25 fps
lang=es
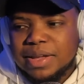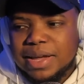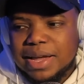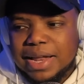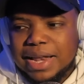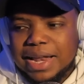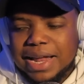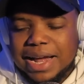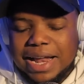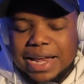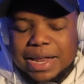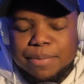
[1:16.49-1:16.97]

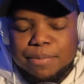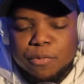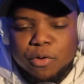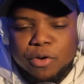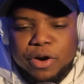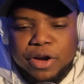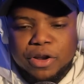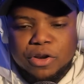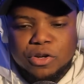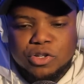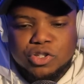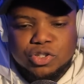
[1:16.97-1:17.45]
el
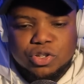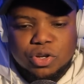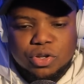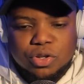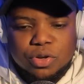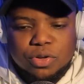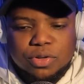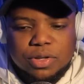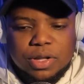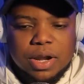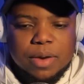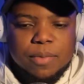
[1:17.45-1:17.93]
legalismo que
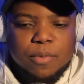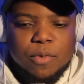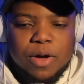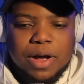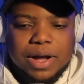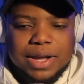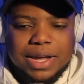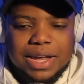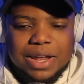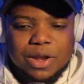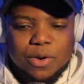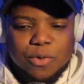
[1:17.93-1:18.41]
nosotros tenemos
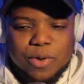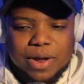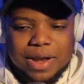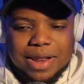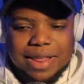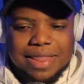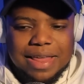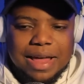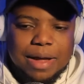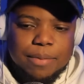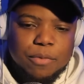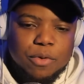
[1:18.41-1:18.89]
aquí lo
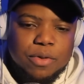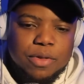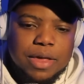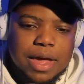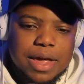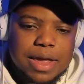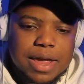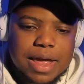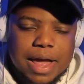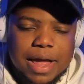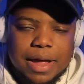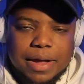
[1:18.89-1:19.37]
heredamos
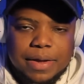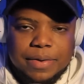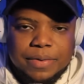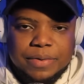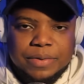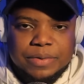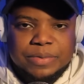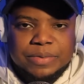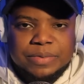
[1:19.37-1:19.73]
de allá.